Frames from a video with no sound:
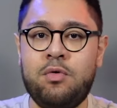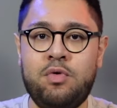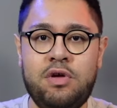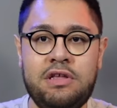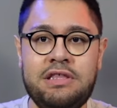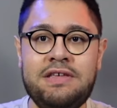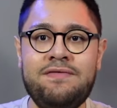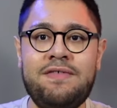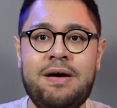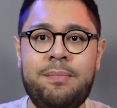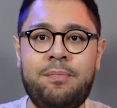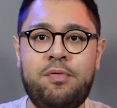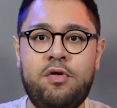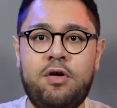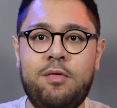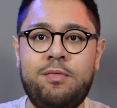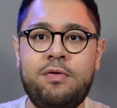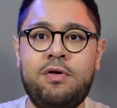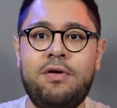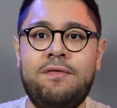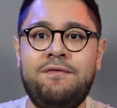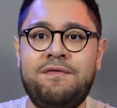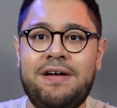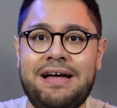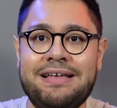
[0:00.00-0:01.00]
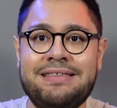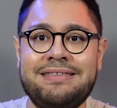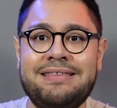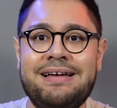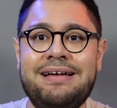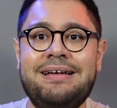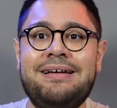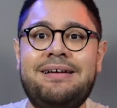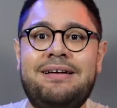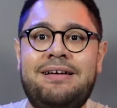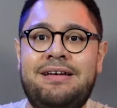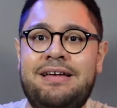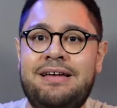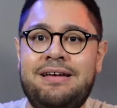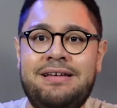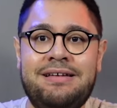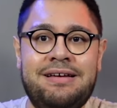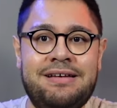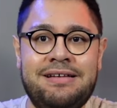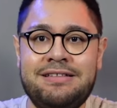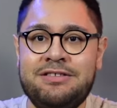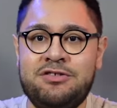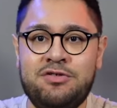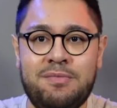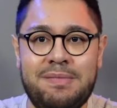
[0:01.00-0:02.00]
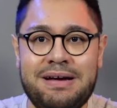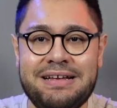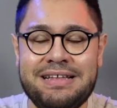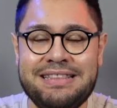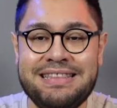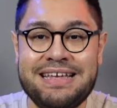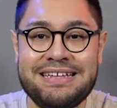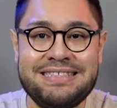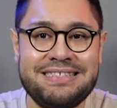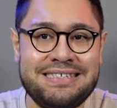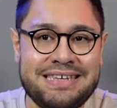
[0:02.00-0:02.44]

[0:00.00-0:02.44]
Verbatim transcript: quindi va proprio fatta eh, insomma da